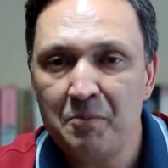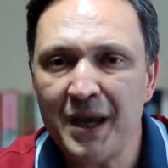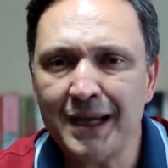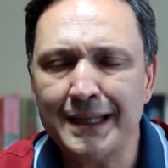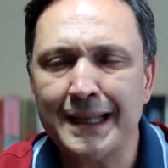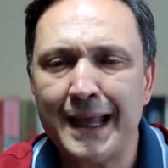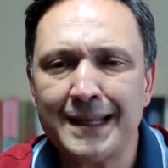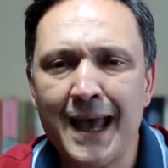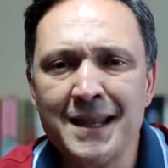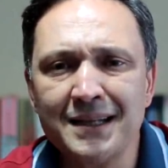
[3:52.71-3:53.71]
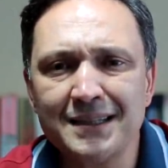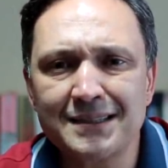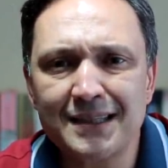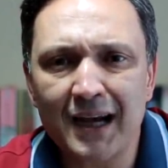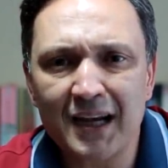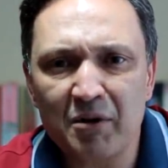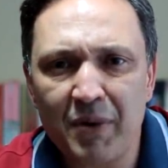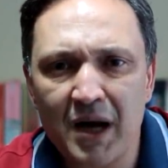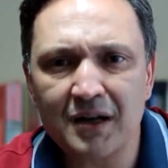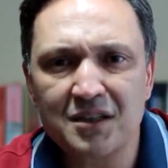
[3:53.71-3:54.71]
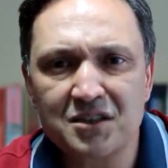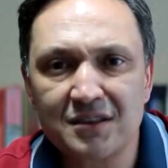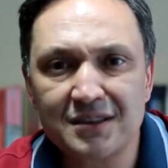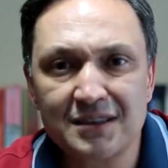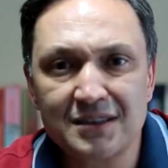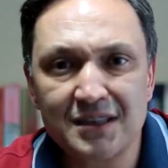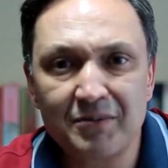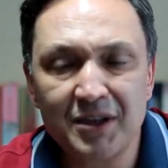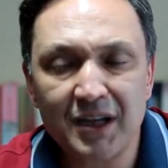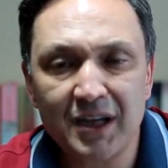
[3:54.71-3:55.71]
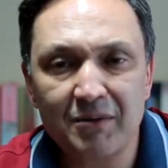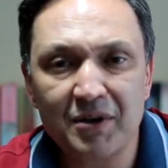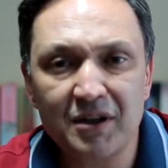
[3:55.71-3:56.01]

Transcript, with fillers: Peki neden ısrarla bankacılık sistemindeki